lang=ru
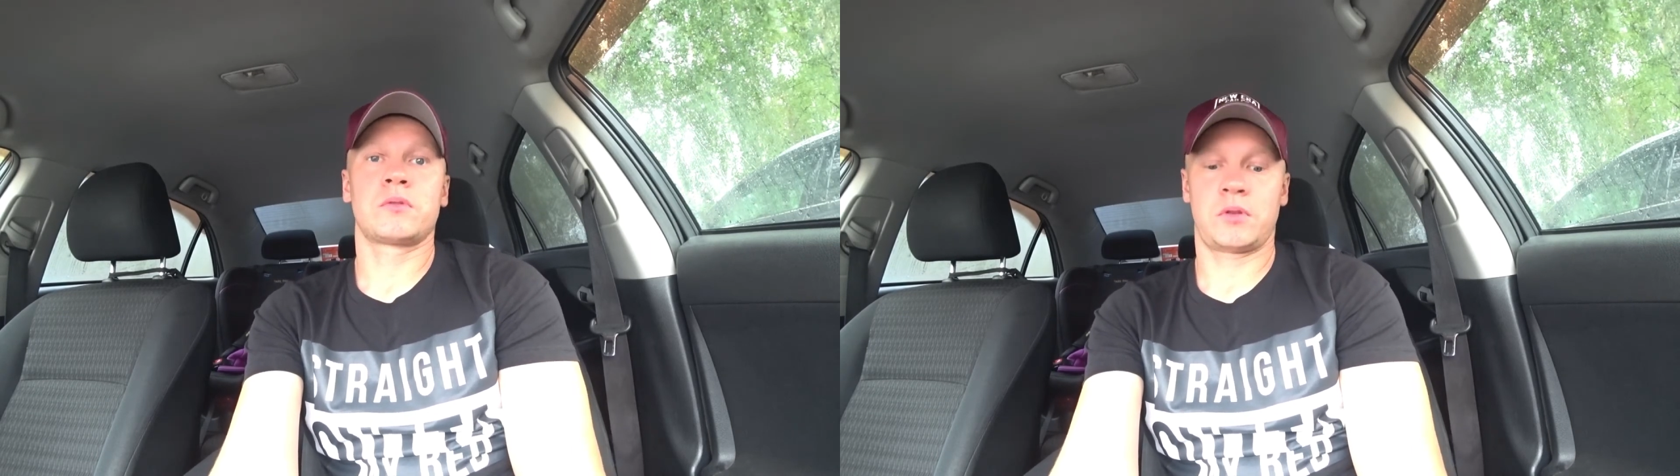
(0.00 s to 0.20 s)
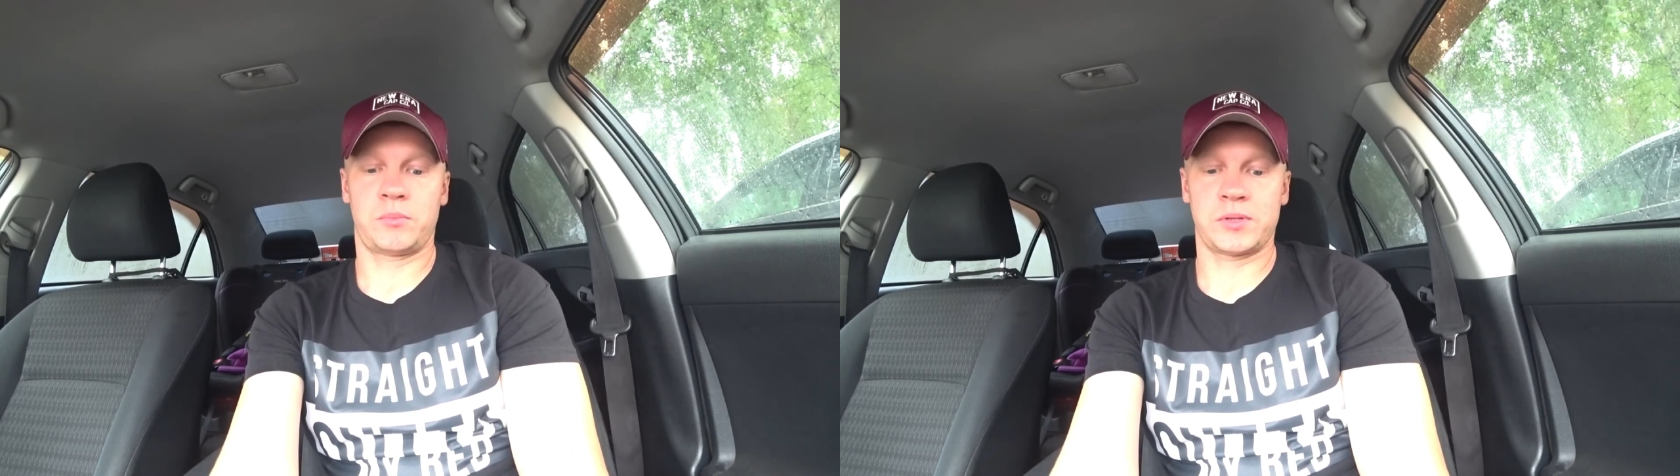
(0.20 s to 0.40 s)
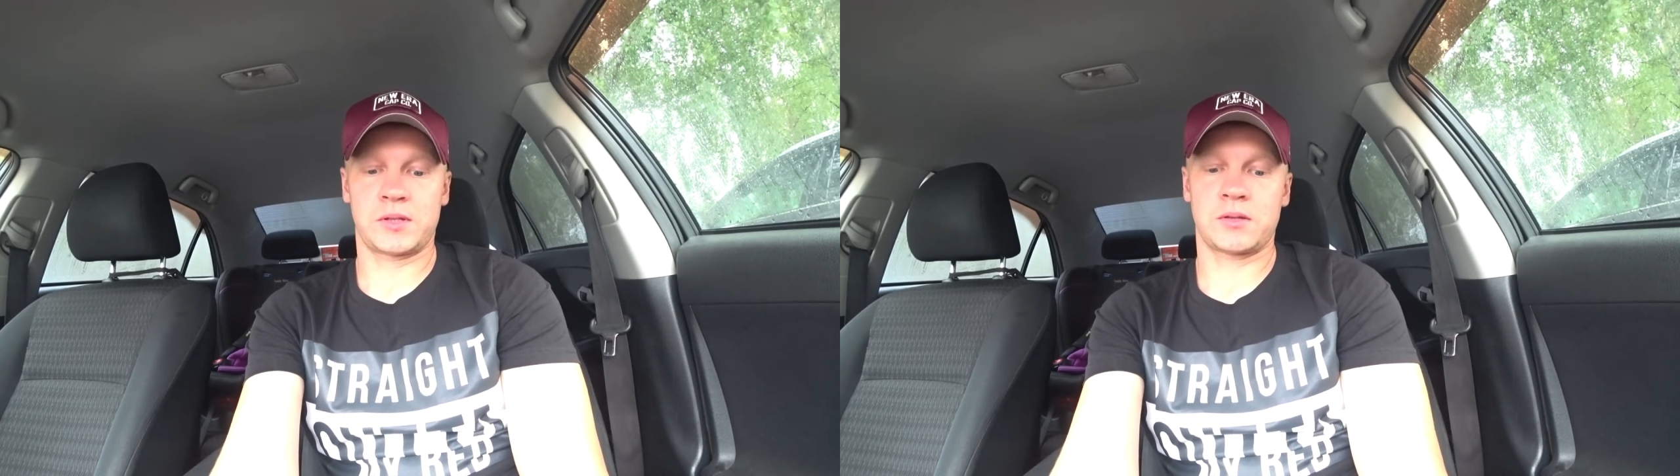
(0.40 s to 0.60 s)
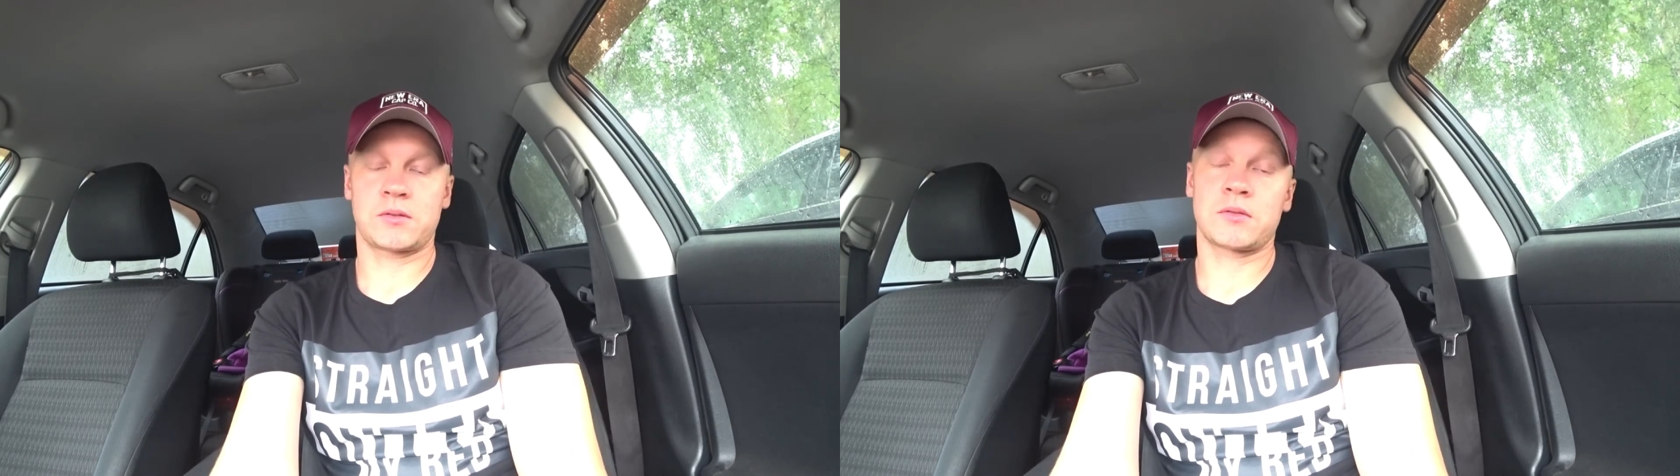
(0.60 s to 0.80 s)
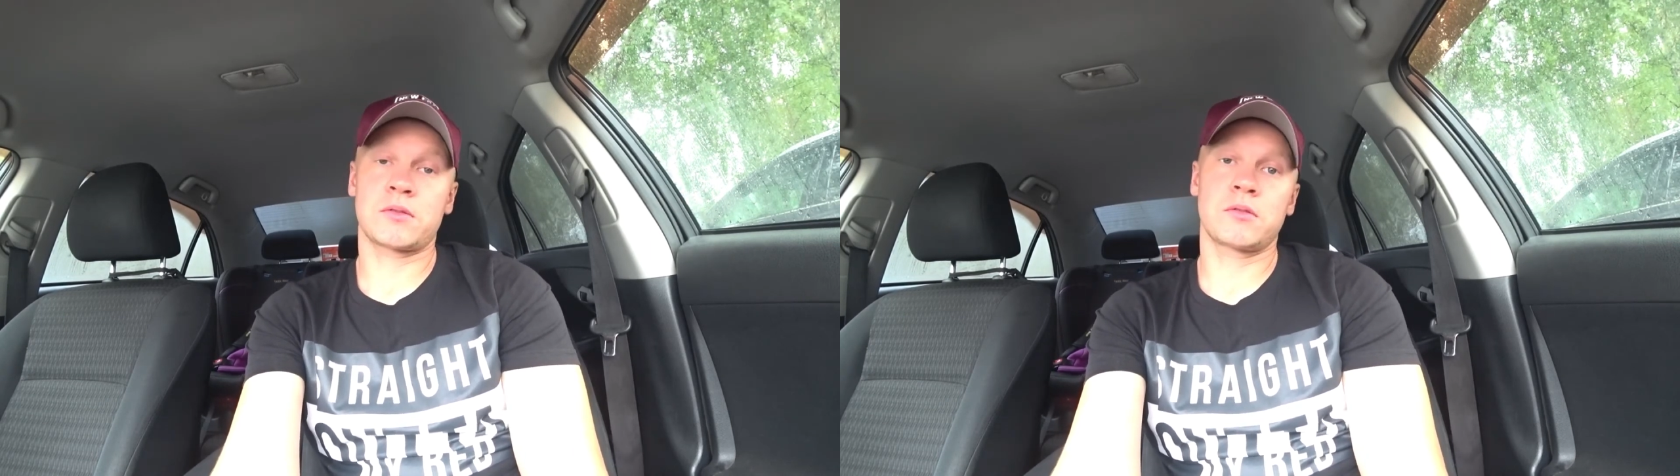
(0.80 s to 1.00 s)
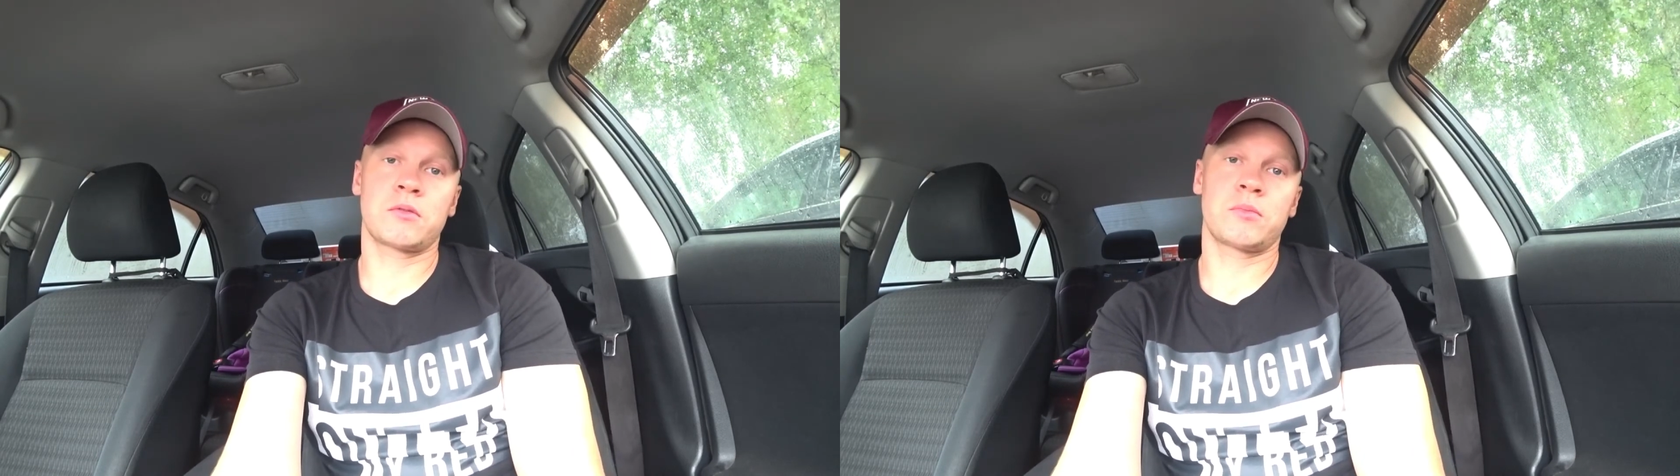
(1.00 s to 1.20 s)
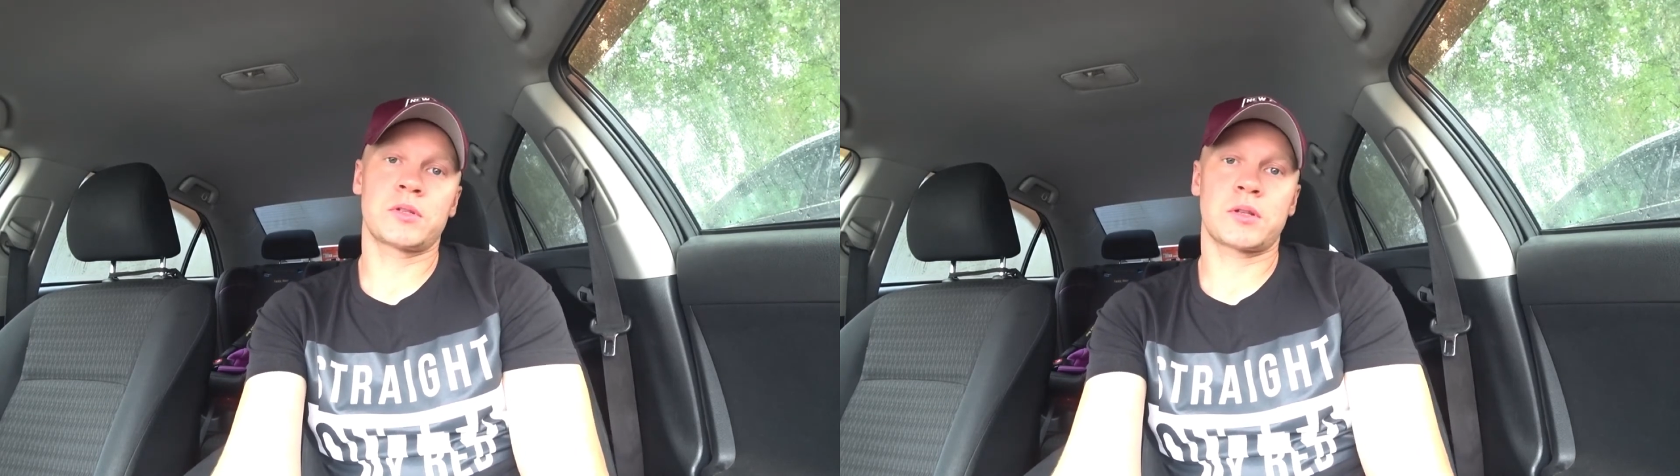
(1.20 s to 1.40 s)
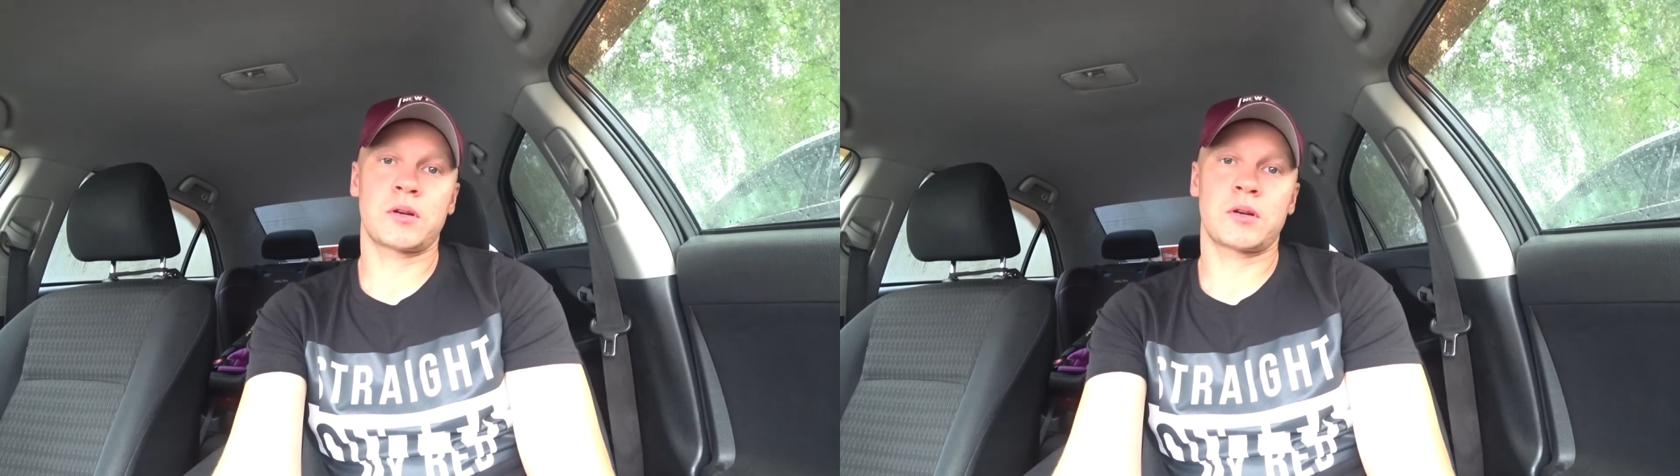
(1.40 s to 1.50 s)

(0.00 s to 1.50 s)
непосредственно с нового места